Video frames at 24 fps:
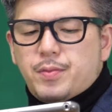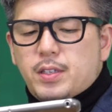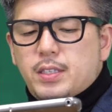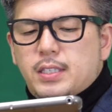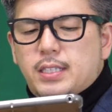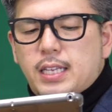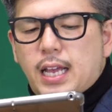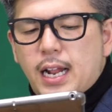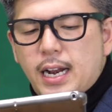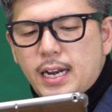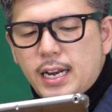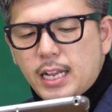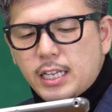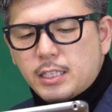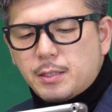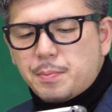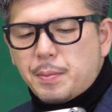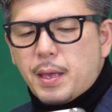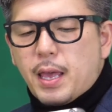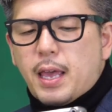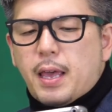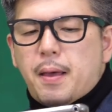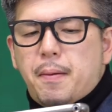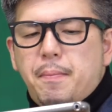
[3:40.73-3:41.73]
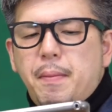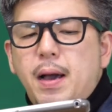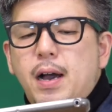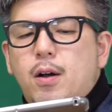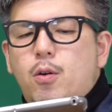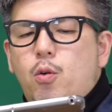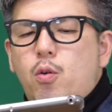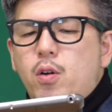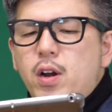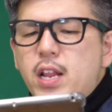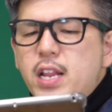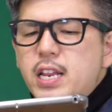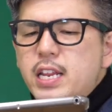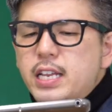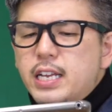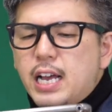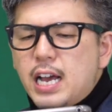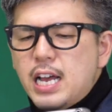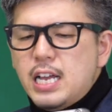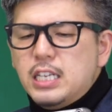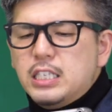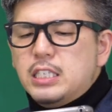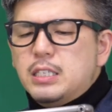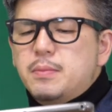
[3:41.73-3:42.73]
さん列目、まあこれに
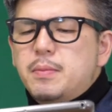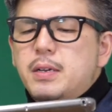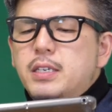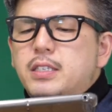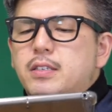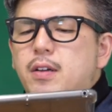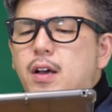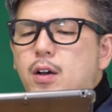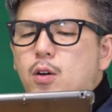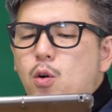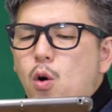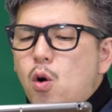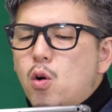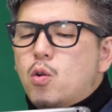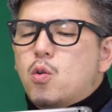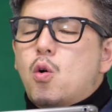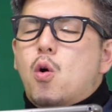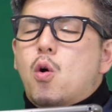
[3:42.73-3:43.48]
関しましてはごこ、